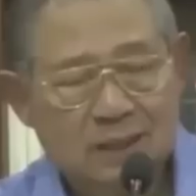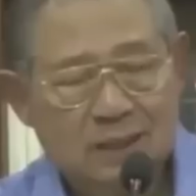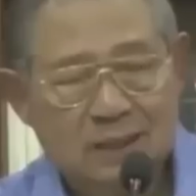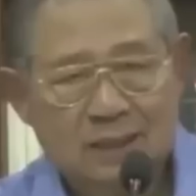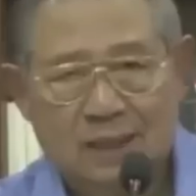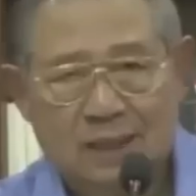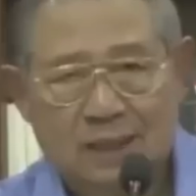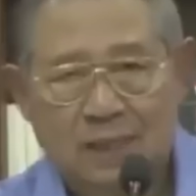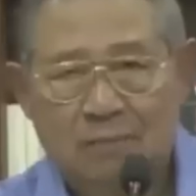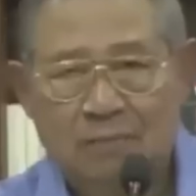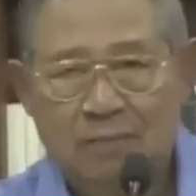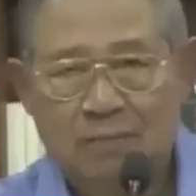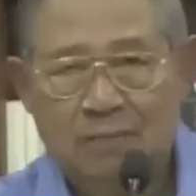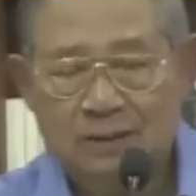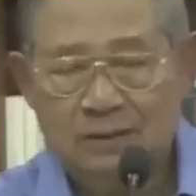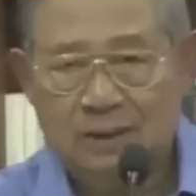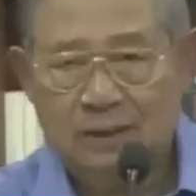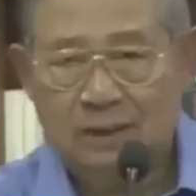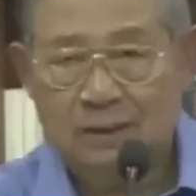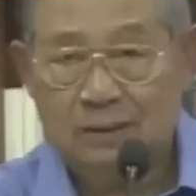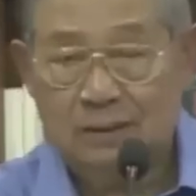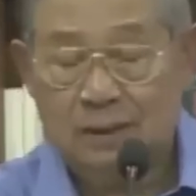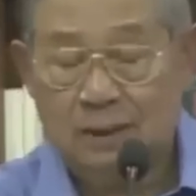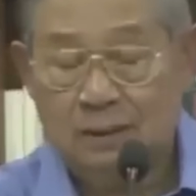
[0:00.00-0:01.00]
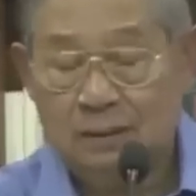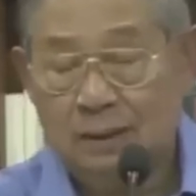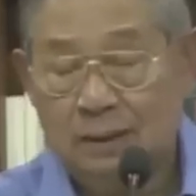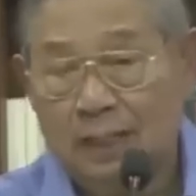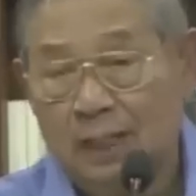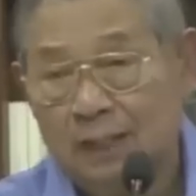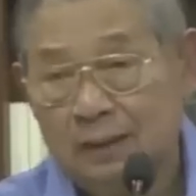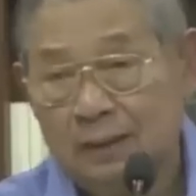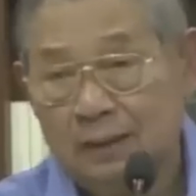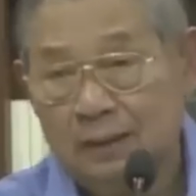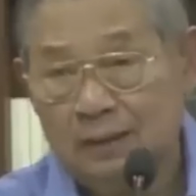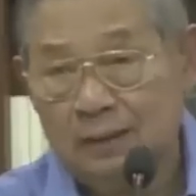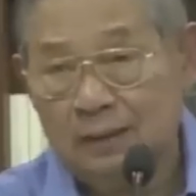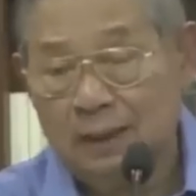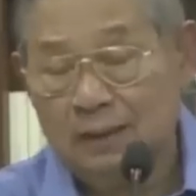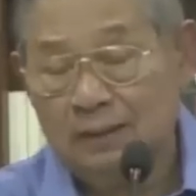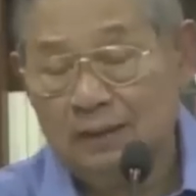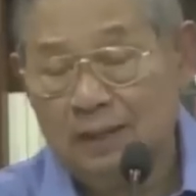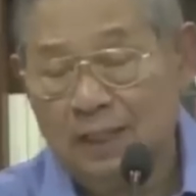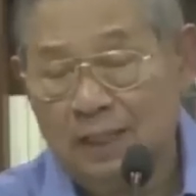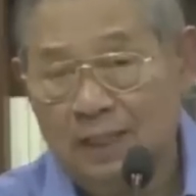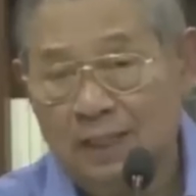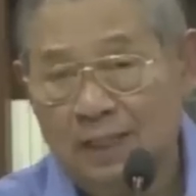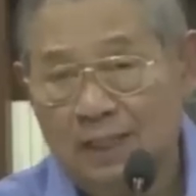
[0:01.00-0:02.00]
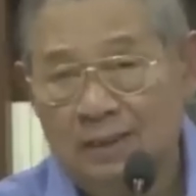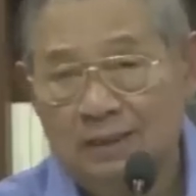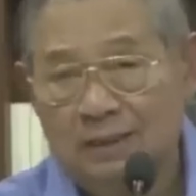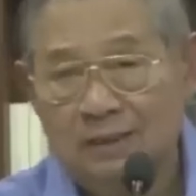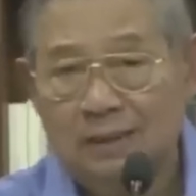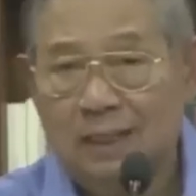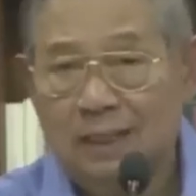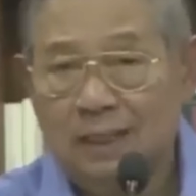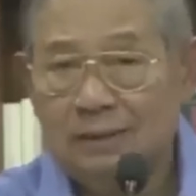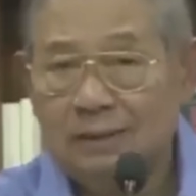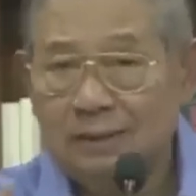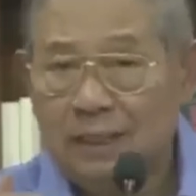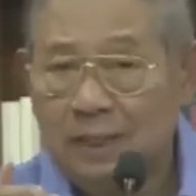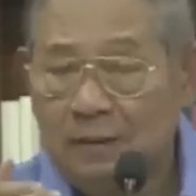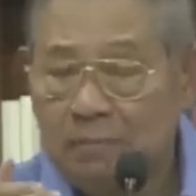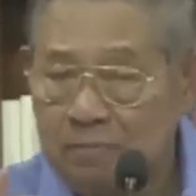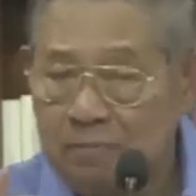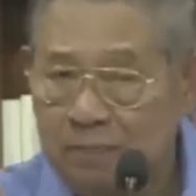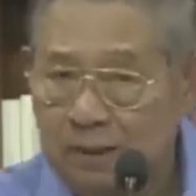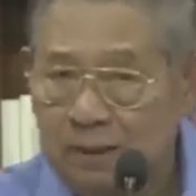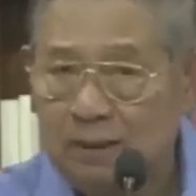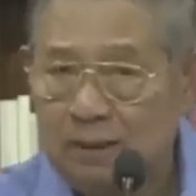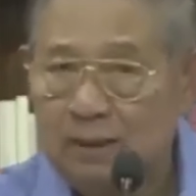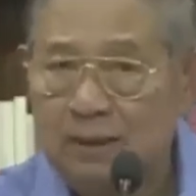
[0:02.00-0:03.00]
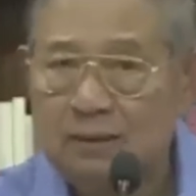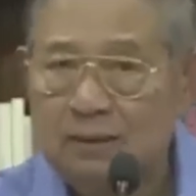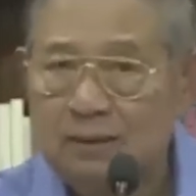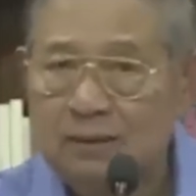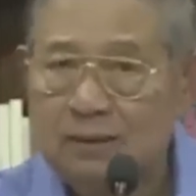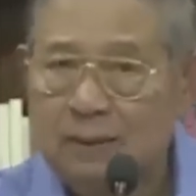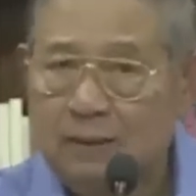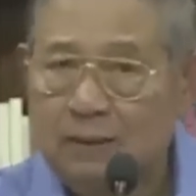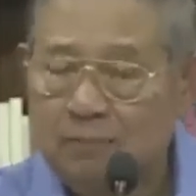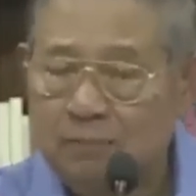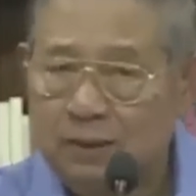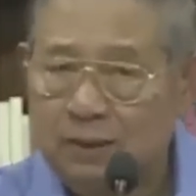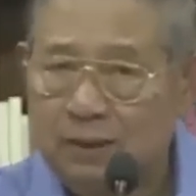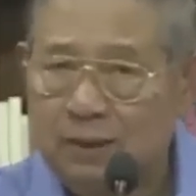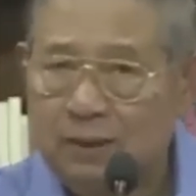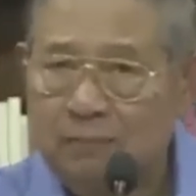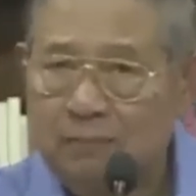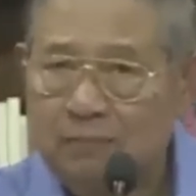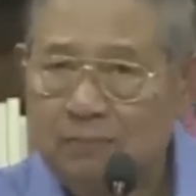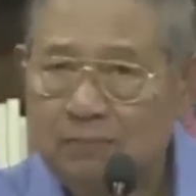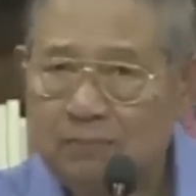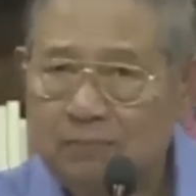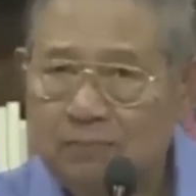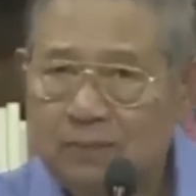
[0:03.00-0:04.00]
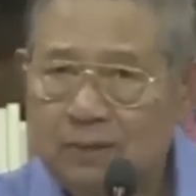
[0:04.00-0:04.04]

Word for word: sekali hambatan dan tantangan, tetapi tetapi